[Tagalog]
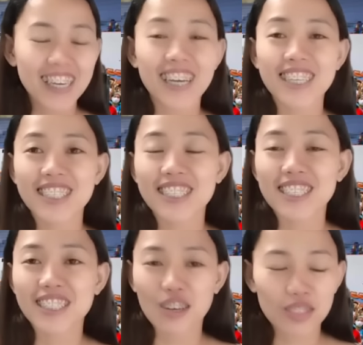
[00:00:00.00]
ang laki ng
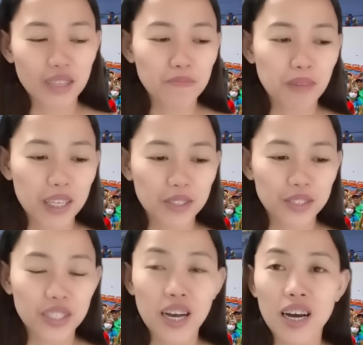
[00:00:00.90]
6,000
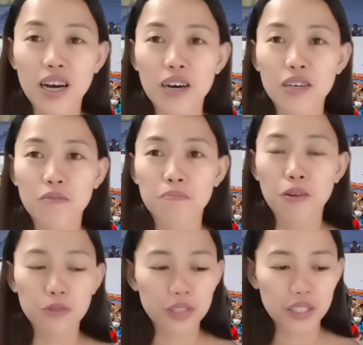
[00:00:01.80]
pesos na
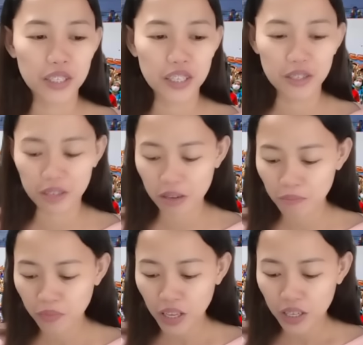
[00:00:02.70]
poster, no?
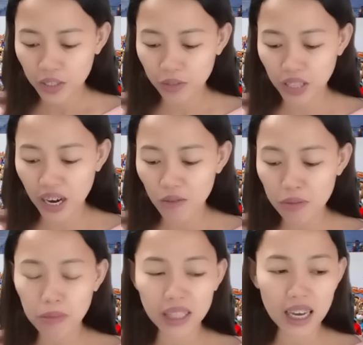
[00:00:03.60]
So
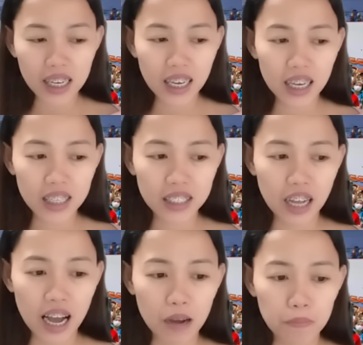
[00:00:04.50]
Tanawan, Batangas,
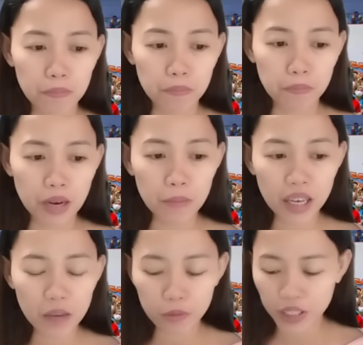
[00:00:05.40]
uh,
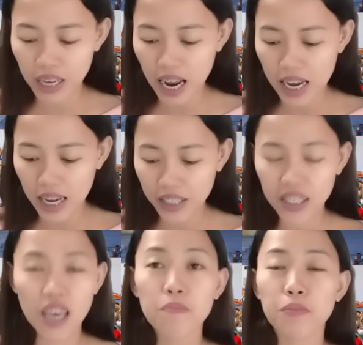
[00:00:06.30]
namigay po sila
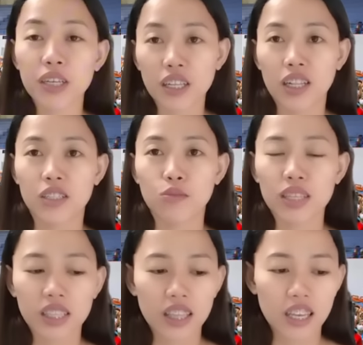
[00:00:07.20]
last April
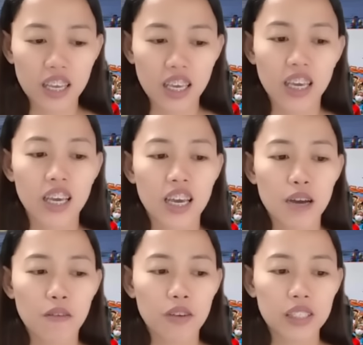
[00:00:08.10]
23
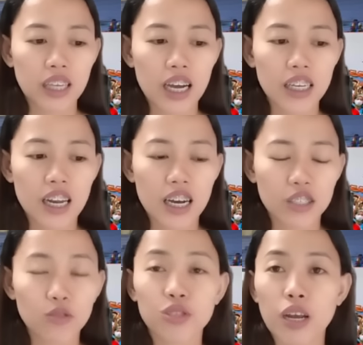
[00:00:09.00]
sa
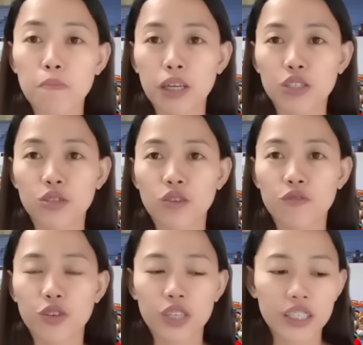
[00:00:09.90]
kanilang social pension
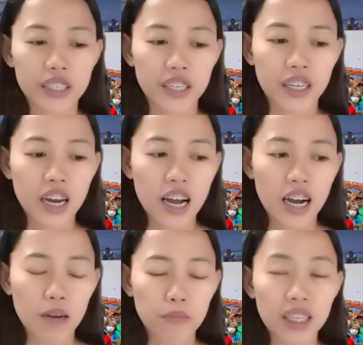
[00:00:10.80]
for their um,